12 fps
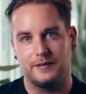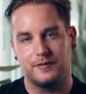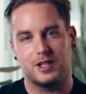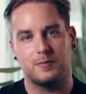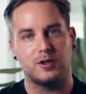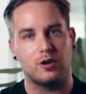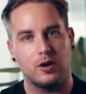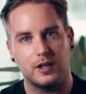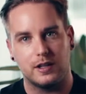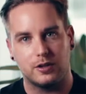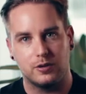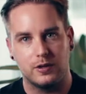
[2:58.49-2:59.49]
Das bedeutet
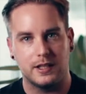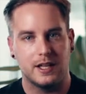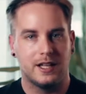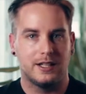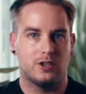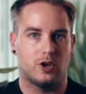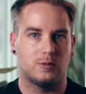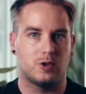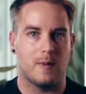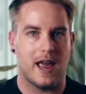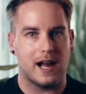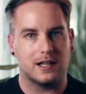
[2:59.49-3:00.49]
natürlich, die kommen
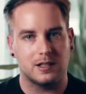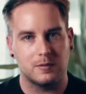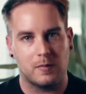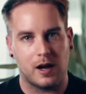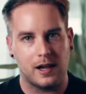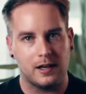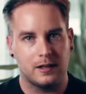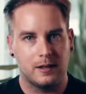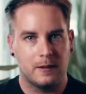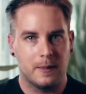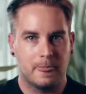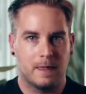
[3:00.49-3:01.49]
zum ersten Mal
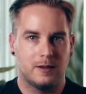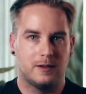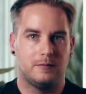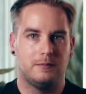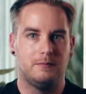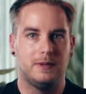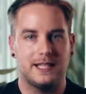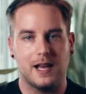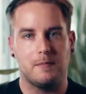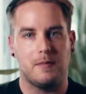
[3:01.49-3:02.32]
mit der